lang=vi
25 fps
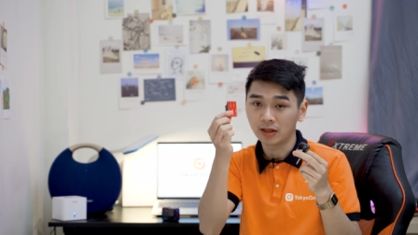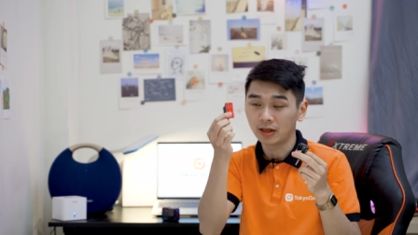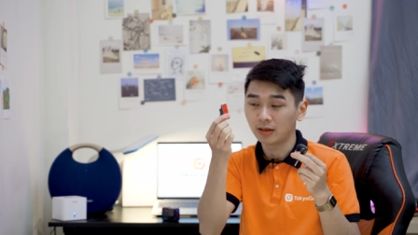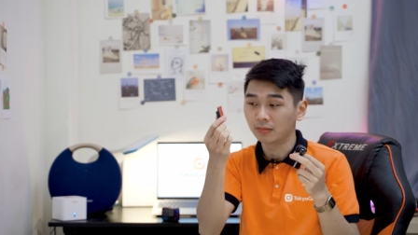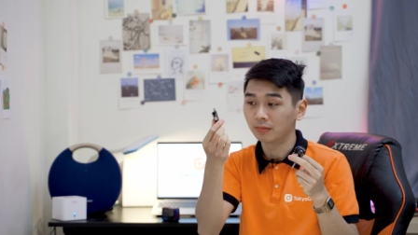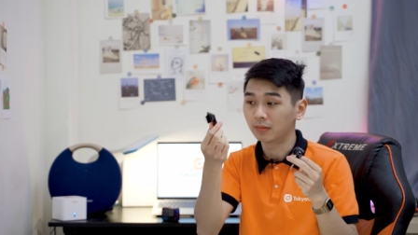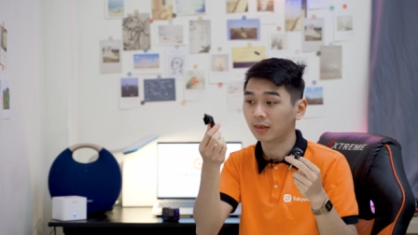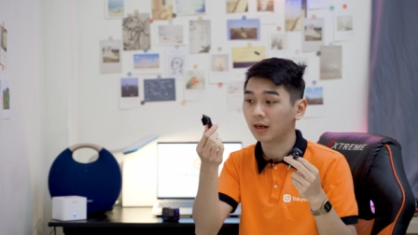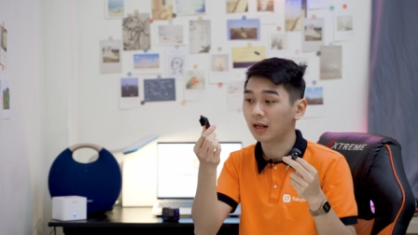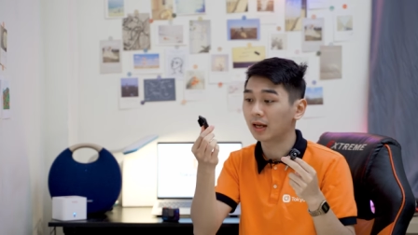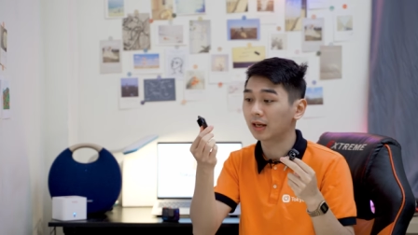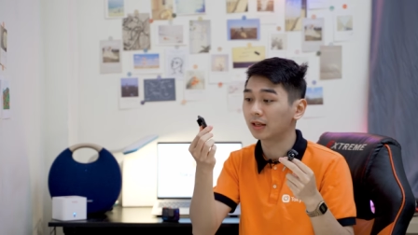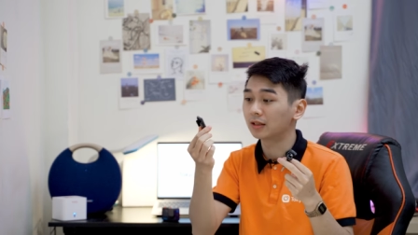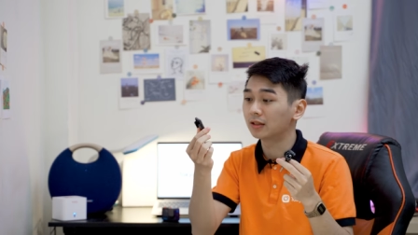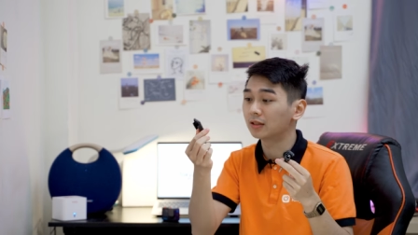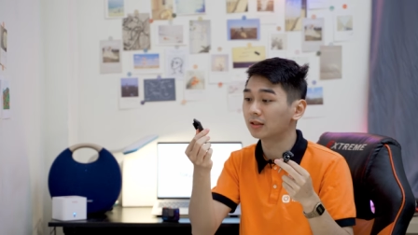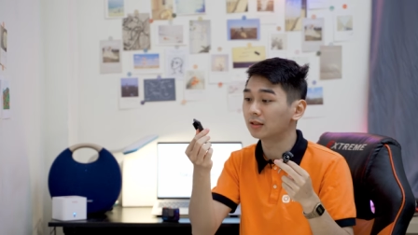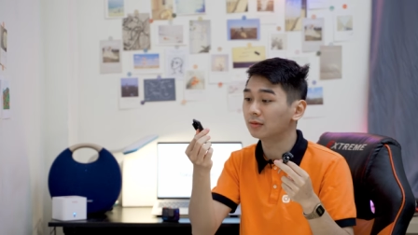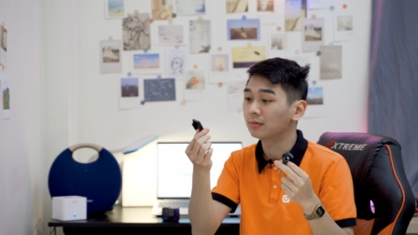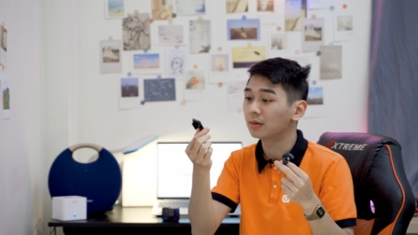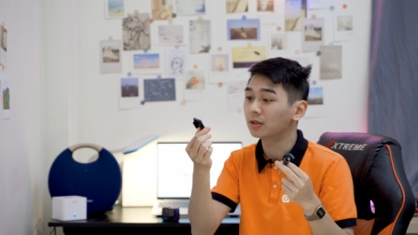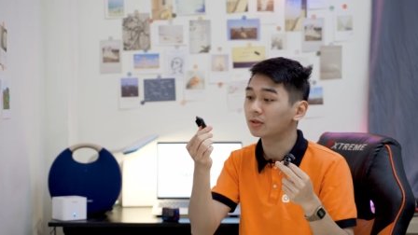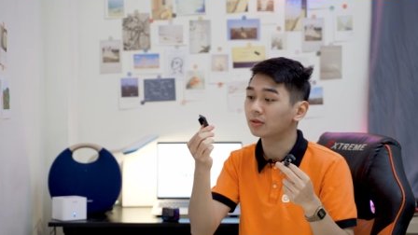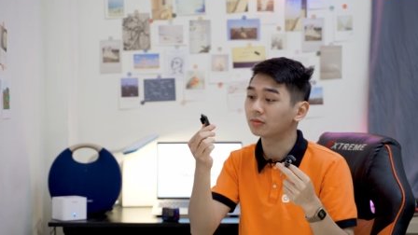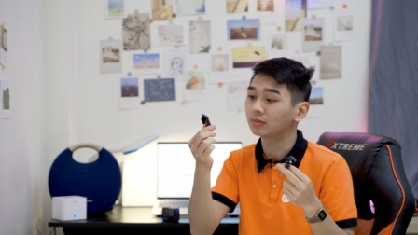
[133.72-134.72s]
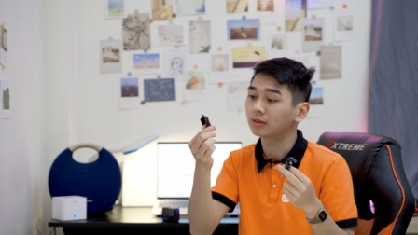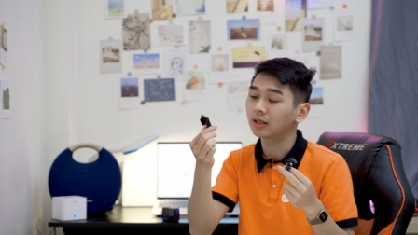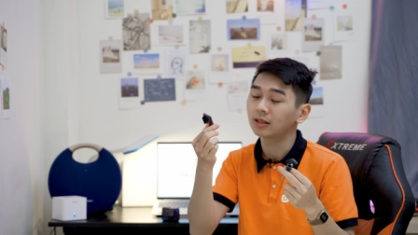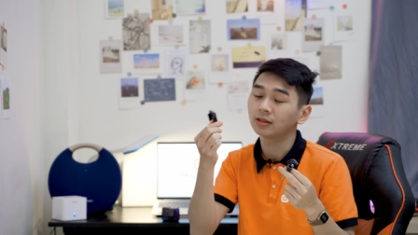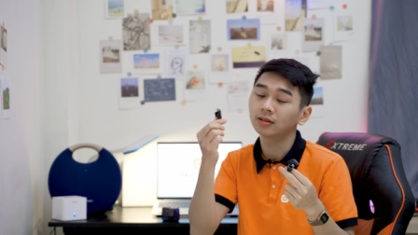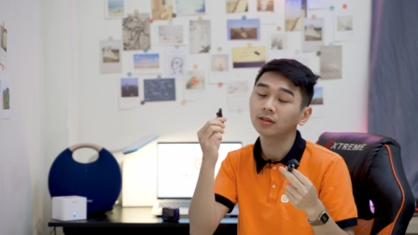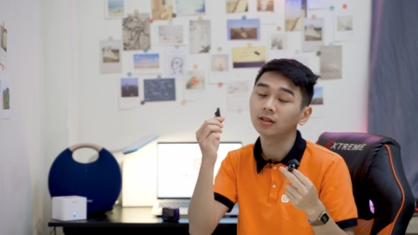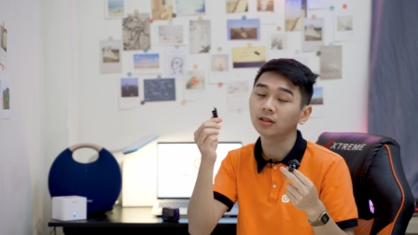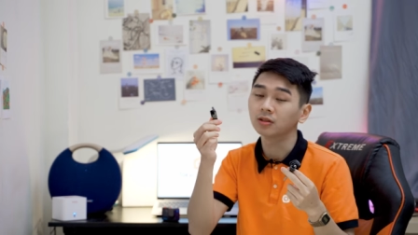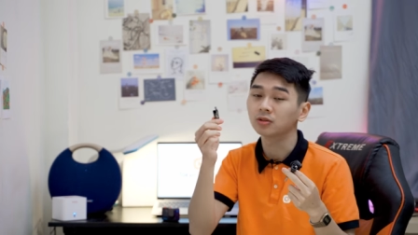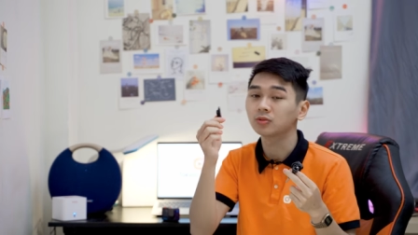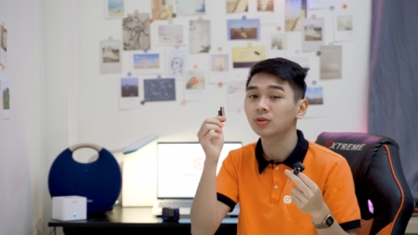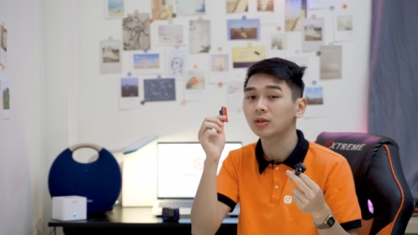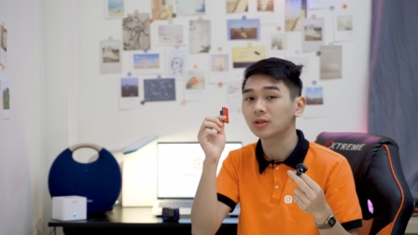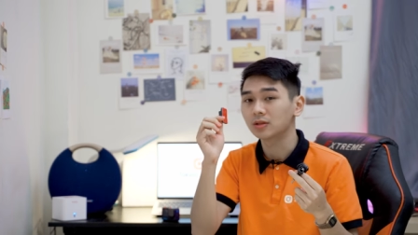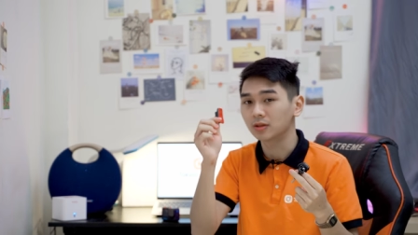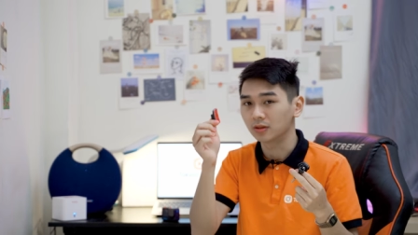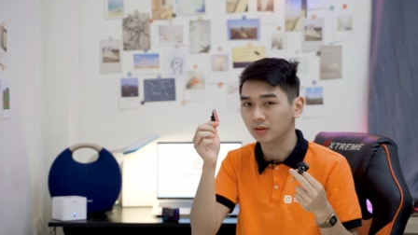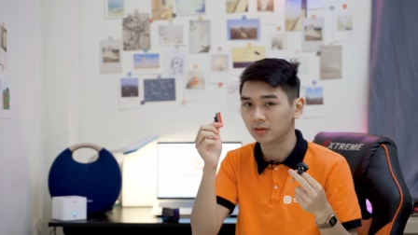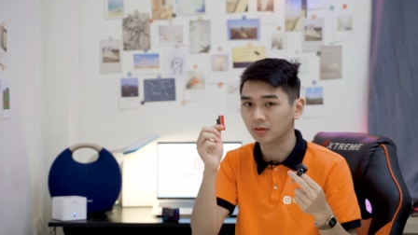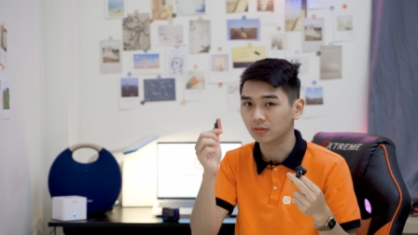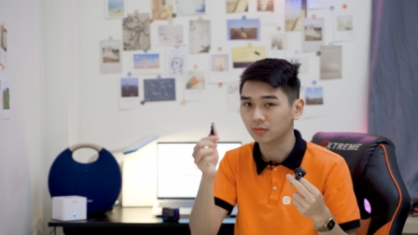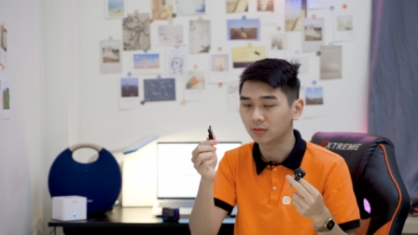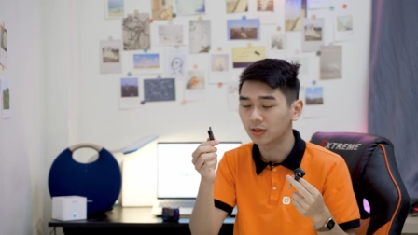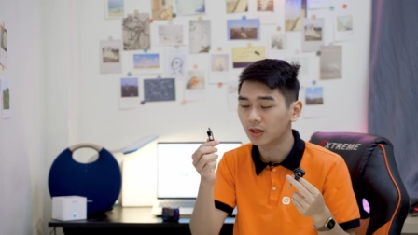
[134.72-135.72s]
hiểm, là cái thứ mà chúng ta thường xuyên
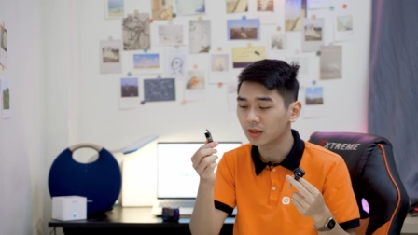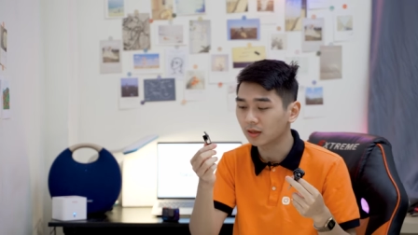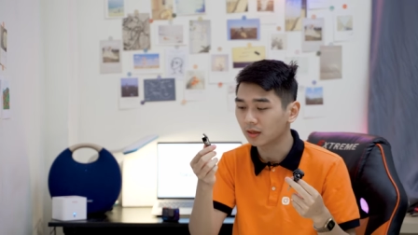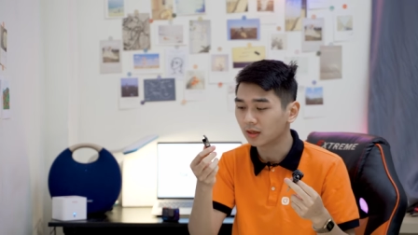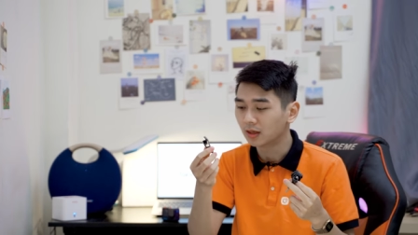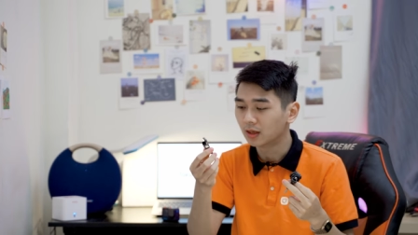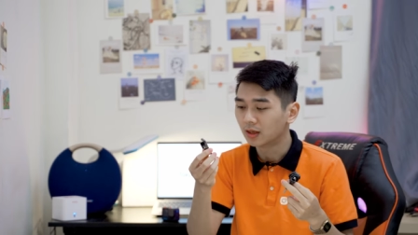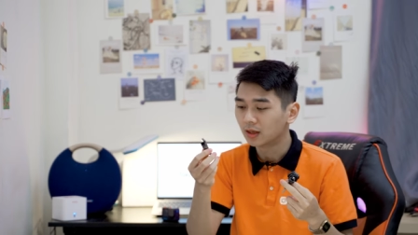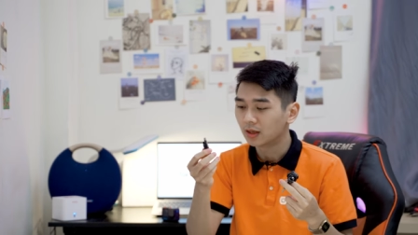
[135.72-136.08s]
sử dụng nhất,